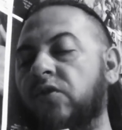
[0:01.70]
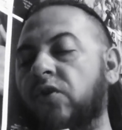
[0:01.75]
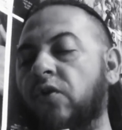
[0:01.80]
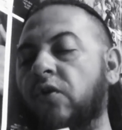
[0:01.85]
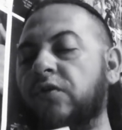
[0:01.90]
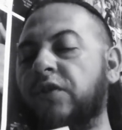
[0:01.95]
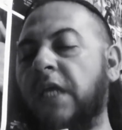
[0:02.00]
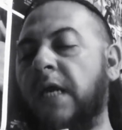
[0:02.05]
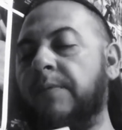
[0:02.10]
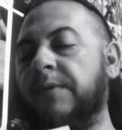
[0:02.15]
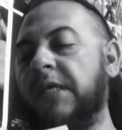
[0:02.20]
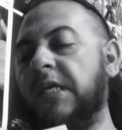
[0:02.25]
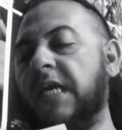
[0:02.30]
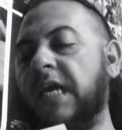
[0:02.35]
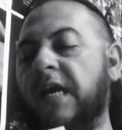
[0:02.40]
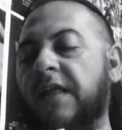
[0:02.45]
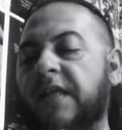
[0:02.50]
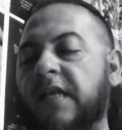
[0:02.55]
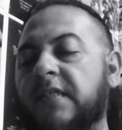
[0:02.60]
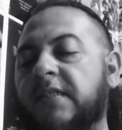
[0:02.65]
Yo no
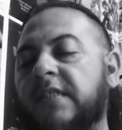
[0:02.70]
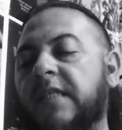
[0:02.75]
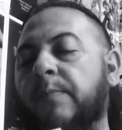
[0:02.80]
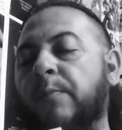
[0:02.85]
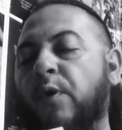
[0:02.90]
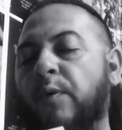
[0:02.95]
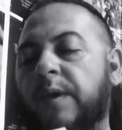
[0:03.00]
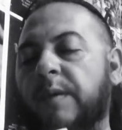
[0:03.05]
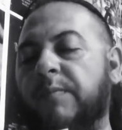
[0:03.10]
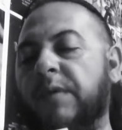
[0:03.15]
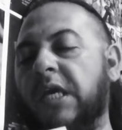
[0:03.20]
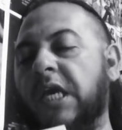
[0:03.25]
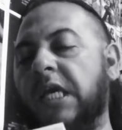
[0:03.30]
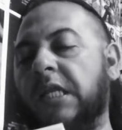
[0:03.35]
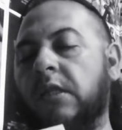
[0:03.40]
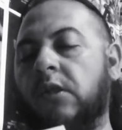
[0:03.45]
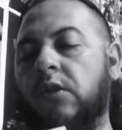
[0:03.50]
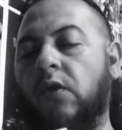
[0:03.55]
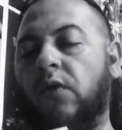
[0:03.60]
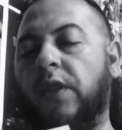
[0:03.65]
sabía de este
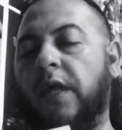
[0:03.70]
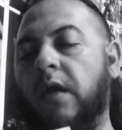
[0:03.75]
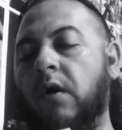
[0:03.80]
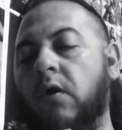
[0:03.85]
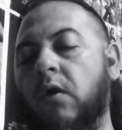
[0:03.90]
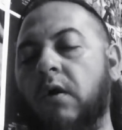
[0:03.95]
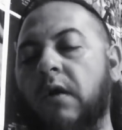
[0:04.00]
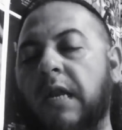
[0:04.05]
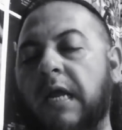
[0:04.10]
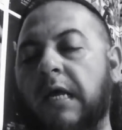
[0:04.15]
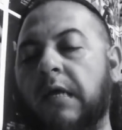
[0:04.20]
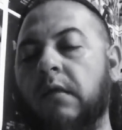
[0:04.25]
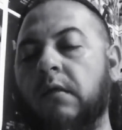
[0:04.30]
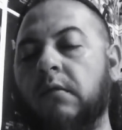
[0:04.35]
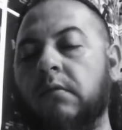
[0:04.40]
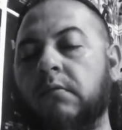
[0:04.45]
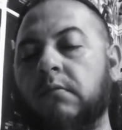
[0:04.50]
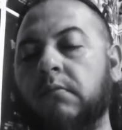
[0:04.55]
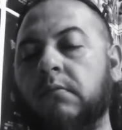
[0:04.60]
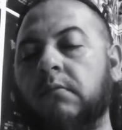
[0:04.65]
movimiento de ola.
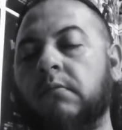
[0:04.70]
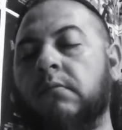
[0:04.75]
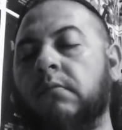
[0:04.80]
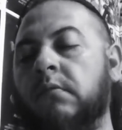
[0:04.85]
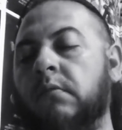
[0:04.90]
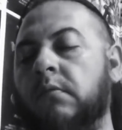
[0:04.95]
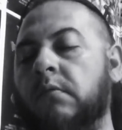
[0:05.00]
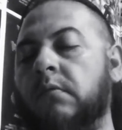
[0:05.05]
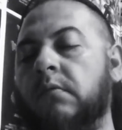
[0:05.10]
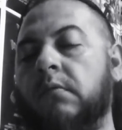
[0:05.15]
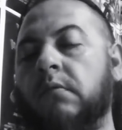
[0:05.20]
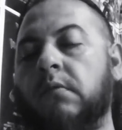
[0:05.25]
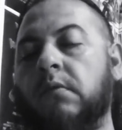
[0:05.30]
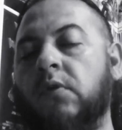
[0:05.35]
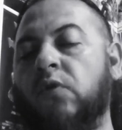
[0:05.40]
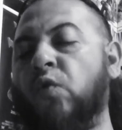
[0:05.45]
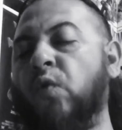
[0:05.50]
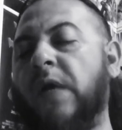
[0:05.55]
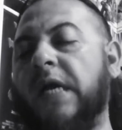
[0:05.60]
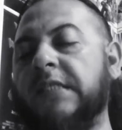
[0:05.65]

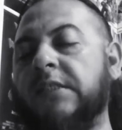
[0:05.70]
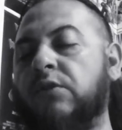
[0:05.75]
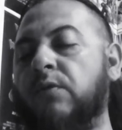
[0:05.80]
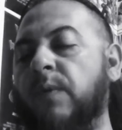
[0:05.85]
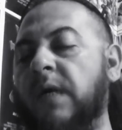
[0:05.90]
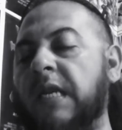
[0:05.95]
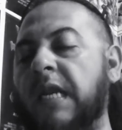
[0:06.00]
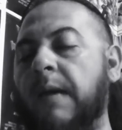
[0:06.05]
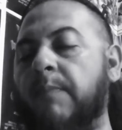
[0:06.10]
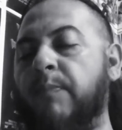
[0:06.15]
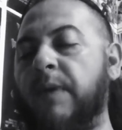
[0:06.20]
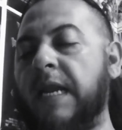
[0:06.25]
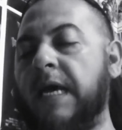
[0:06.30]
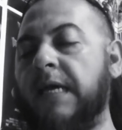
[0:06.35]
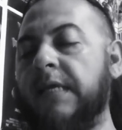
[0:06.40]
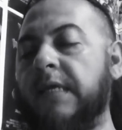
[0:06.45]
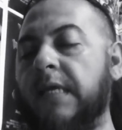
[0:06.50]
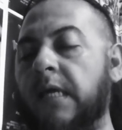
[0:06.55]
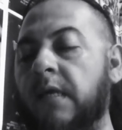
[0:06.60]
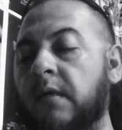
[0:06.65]
Nunca estuve en la
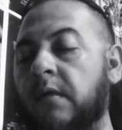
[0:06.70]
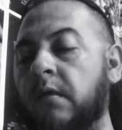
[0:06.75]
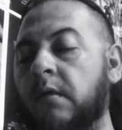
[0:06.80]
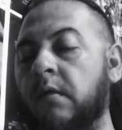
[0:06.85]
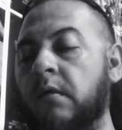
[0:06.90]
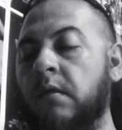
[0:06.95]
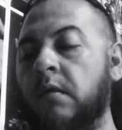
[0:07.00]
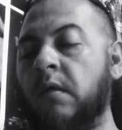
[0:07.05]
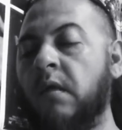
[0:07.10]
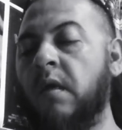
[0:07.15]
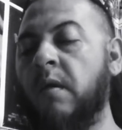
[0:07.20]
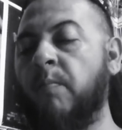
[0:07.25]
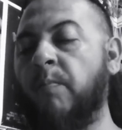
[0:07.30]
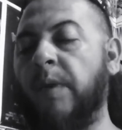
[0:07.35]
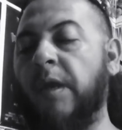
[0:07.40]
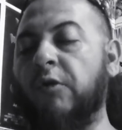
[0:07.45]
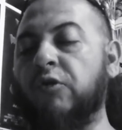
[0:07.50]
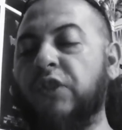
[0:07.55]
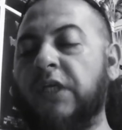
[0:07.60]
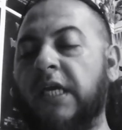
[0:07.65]
playa,
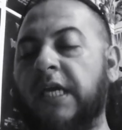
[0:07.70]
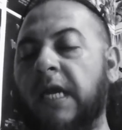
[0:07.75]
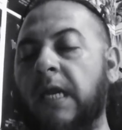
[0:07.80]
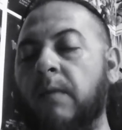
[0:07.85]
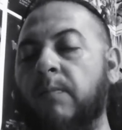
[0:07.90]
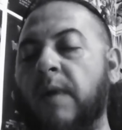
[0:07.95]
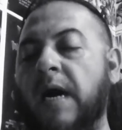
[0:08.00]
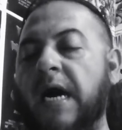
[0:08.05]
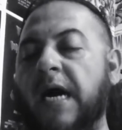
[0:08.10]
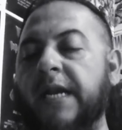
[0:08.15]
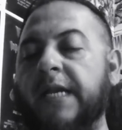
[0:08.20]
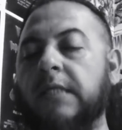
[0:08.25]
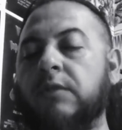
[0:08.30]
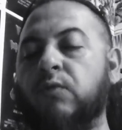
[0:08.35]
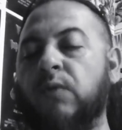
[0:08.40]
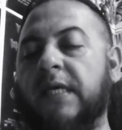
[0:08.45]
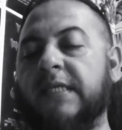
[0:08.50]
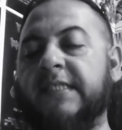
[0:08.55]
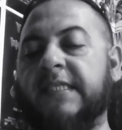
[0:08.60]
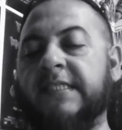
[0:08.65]
pero sé que el mar es
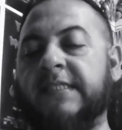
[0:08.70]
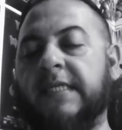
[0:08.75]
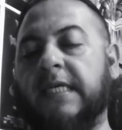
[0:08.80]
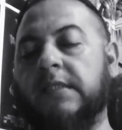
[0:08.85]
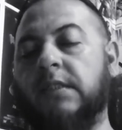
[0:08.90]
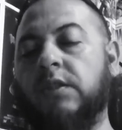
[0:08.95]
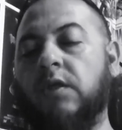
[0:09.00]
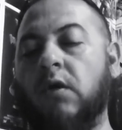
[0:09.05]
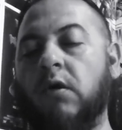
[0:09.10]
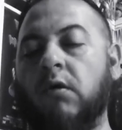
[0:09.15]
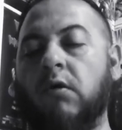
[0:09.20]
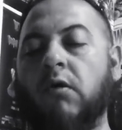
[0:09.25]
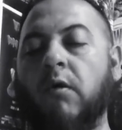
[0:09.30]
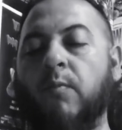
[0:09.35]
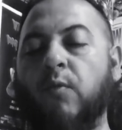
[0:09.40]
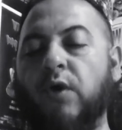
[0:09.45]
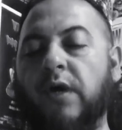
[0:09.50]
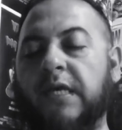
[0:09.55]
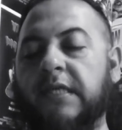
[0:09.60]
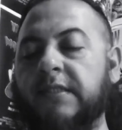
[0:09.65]
una sensación
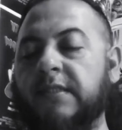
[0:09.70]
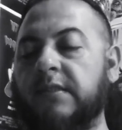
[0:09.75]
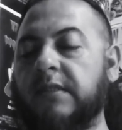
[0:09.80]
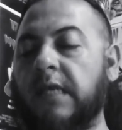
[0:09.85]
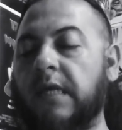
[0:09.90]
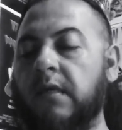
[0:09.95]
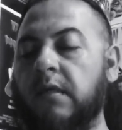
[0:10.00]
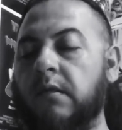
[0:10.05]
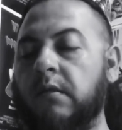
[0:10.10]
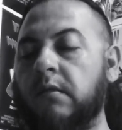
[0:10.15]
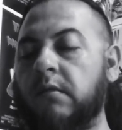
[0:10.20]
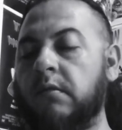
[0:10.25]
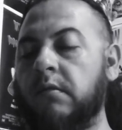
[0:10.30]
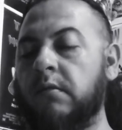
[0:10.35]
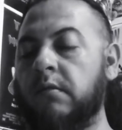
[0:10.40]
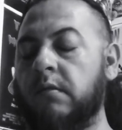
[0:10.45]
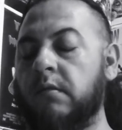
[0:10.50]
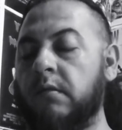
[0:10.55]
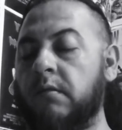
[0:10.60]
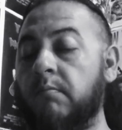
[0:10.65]
como esta,
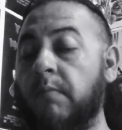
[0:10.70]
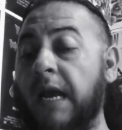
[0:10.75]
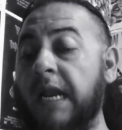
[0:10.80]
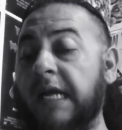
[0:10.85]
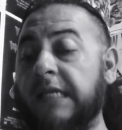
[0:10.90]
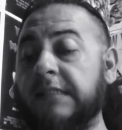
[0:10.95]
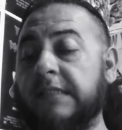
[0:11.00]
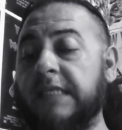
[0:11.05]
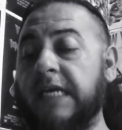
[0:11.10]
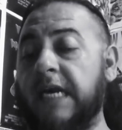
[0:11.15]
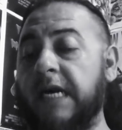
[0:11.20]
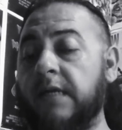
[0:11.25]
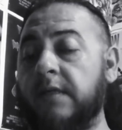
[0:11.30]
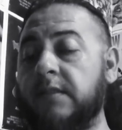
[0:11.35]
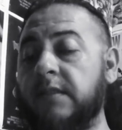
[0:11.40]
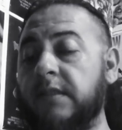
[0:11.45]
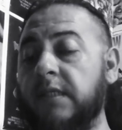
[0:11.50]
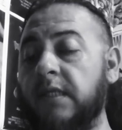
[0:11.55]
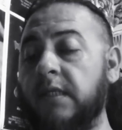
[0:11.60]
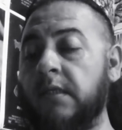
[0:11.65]

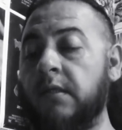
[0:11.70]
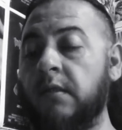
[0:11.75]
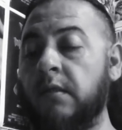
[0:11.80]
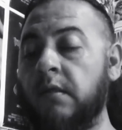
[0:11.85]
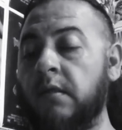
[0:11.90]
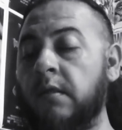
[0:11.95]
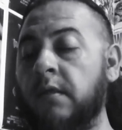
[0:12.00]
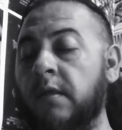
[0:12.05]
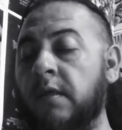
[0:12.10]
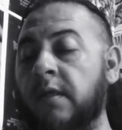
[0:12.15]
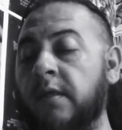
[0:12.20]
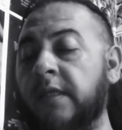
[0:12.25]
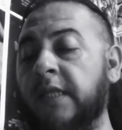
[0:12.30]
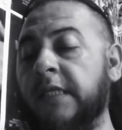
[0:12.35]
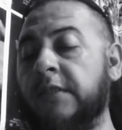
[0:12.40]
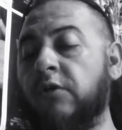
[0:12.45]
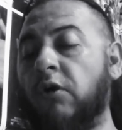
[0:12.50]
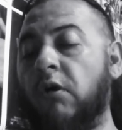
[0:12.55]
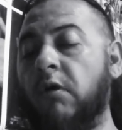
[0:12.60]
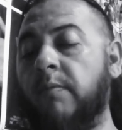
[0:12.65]
balancearse,
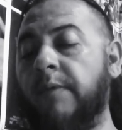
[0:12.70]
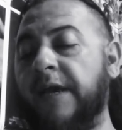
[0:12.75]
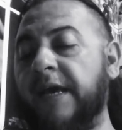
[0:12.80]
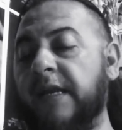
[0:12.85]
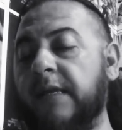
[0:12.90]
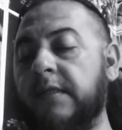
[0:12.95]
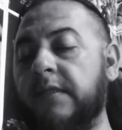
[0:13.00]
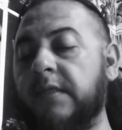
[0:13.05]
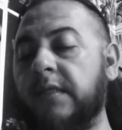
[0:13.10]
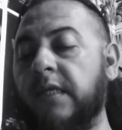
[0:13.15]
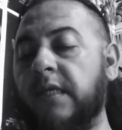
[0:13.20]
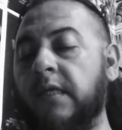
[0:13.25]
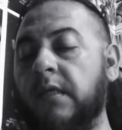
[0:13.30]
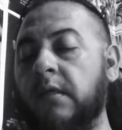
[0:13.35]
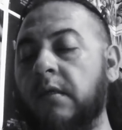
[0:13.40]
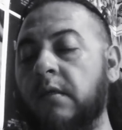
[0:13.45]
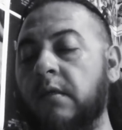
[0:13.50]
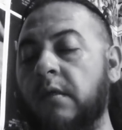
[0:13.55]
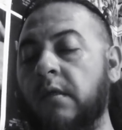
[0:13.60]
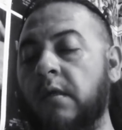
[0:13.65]
disolverse,